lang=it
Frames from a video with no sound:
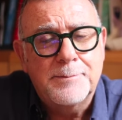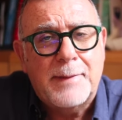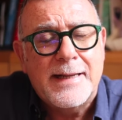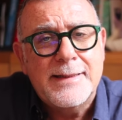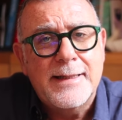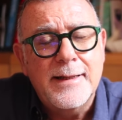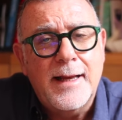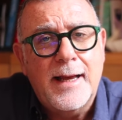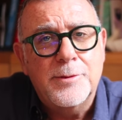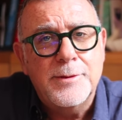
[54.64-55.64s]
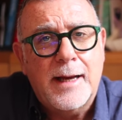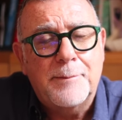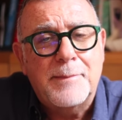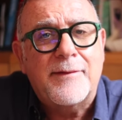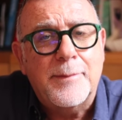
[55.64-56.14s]
Biden è
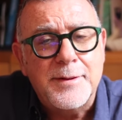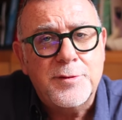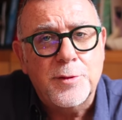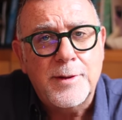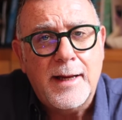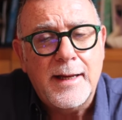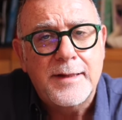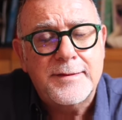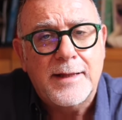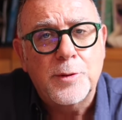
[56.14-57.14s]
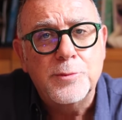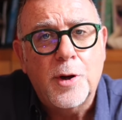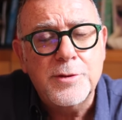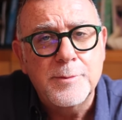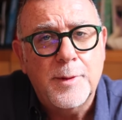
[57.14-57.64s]
una brava persona, è stato un
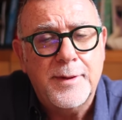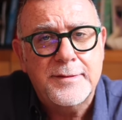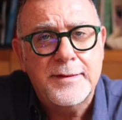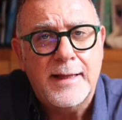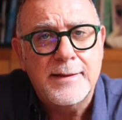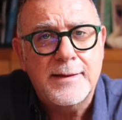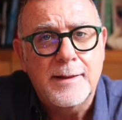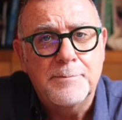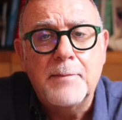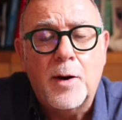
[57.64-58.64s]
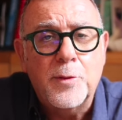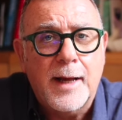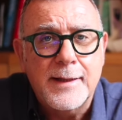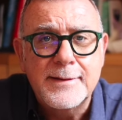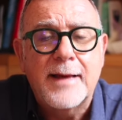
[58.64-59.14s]
ottimo presidente, ma
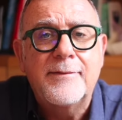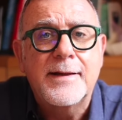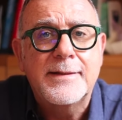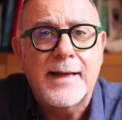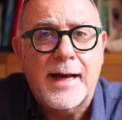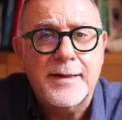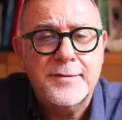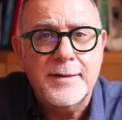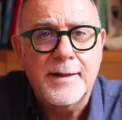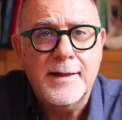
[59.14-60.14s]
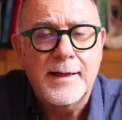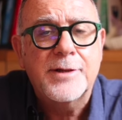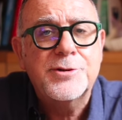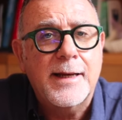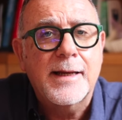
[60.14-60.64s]
ora deve ritirarsi e
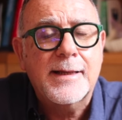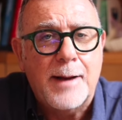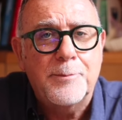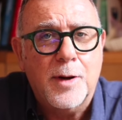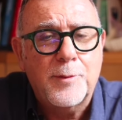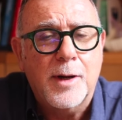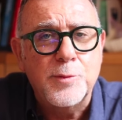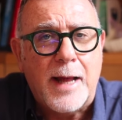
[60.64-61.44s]
lasciare il campo a qualcun